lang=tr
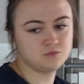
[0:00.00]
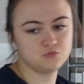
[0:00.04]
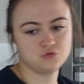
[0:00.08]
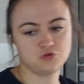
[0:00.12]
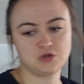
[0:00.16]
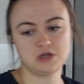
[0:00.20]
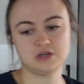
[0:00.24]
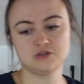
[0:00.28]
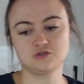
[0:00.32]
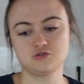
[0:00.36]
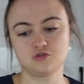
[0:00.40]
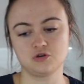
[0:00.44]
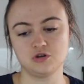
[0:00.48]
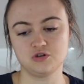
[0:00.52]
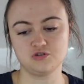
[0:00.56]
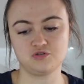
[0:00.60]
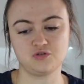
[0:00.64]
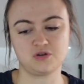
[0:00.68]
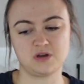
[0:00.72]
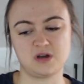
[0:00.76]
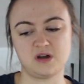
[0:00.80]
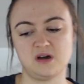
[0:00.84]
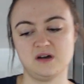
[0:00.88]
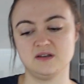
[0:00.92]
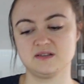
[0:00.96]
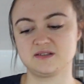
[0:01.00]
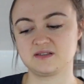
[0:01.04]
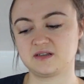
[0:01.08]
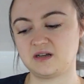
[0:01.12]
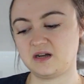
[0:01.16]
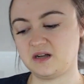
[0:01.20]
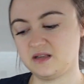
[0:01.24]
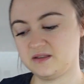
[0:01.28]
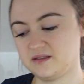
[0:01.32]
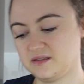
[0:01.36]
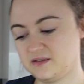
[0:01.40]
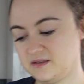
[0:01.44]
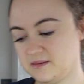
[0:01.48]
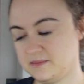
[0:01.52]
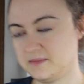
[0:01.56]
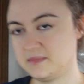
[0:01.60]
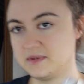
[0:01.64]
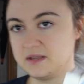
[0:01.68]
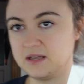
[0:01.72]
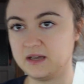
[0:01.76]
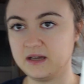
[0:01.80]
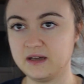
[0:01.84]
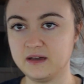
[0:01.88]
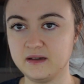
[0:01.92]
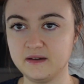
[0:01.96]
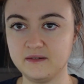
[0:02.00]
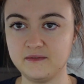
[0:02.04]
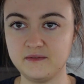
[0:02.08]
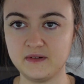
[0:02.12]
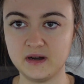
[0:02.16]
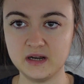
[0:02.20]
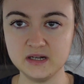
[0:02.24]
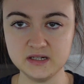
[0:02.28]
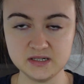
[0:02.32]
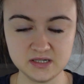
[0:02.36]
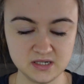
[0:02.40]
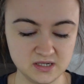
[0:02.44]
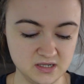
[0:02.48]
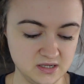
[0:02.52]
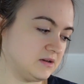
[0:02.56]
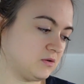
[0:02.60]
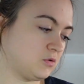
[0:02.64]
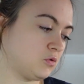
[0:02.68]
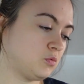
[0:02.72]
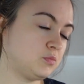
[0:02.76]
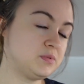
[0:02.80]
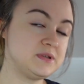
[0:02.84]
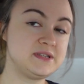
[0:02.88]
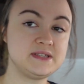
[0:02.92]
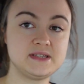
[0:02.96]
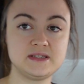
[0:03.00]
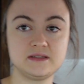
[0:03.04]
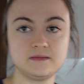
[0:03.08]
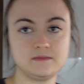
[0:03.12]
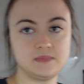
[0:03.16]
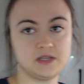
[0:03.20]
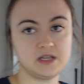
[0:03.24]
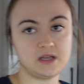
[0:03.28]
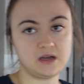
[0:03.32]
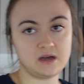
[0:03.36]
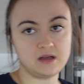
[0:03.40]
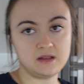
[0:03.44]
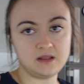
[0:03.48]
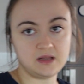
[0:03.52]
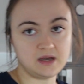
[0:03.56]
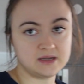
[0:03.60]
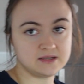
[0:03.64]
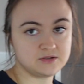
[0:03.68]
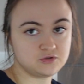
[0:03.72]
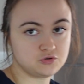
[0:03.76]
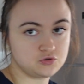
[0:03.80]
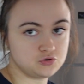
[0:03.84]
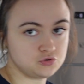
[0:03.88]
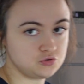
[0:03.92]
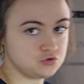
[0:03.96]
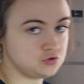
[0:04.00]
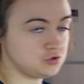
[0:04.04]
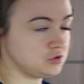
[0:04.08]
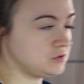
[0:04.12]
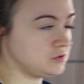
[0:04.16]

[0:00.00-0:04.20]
Bundan sonra çok az kaldı dibimde var. E, o bitsin bir daha light süt